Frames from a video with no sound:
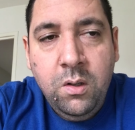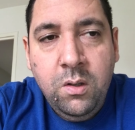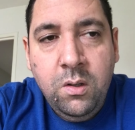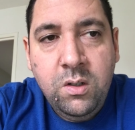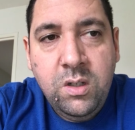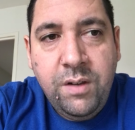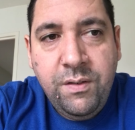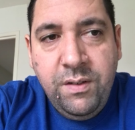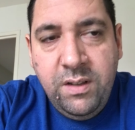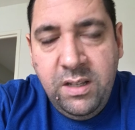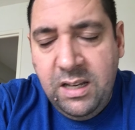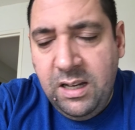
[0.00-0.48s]

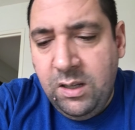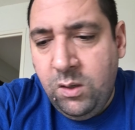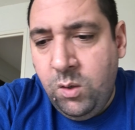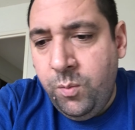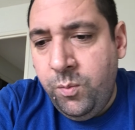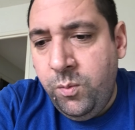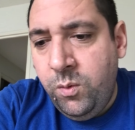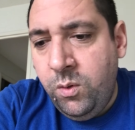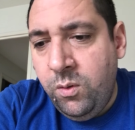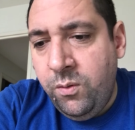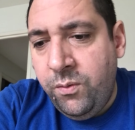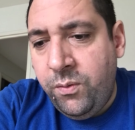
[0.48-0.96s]
J'avais dit la
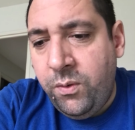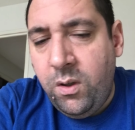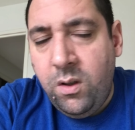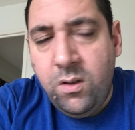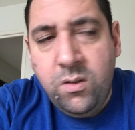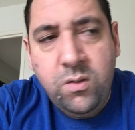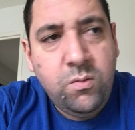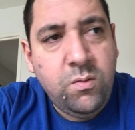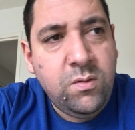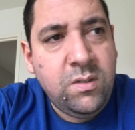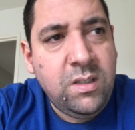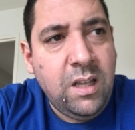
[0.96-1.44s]
Coupe de
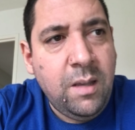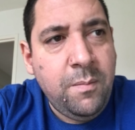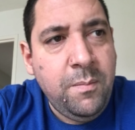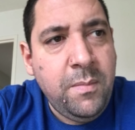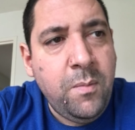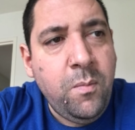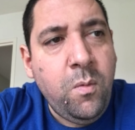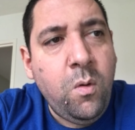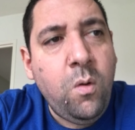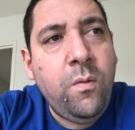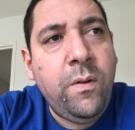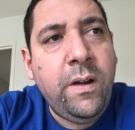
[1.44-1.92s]
France, tout ça, mais
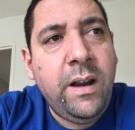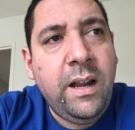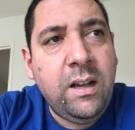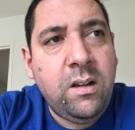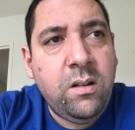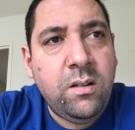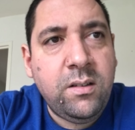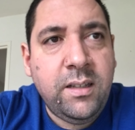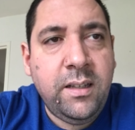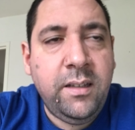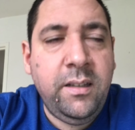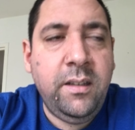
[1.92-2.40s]
bon, voilà,
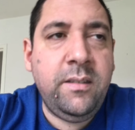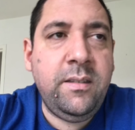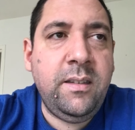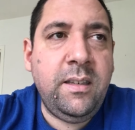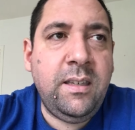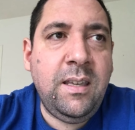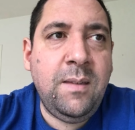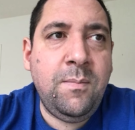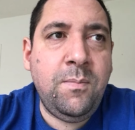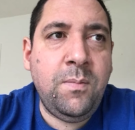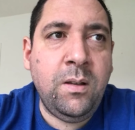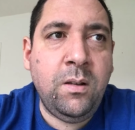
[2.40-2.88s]
quand as des
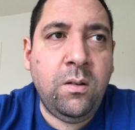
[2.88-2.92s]
équipes,